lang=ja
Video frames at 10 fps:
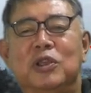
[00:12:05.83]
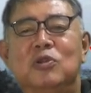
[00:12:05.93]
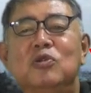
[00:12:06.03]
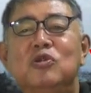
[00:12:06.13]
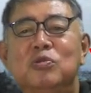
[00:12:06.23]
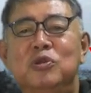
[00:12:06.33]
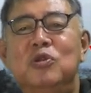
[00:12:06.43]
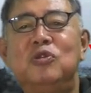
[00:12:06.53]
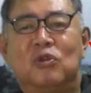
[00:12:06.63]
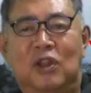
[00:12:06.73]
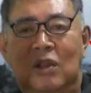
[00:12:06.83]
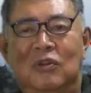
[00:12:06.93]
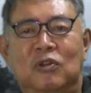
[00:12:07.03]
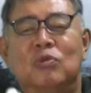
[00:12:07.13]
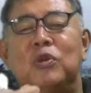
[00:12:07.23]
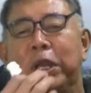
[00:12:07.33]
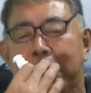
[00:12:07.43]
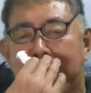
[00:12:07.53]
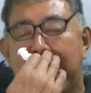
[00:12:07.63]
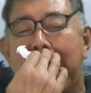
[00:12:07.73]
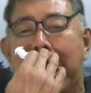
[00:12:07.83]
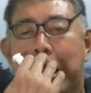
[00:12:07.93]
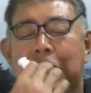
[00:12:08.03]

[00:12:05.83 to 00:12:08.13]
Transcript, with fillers: 90分の1のサイズで済むわけだから、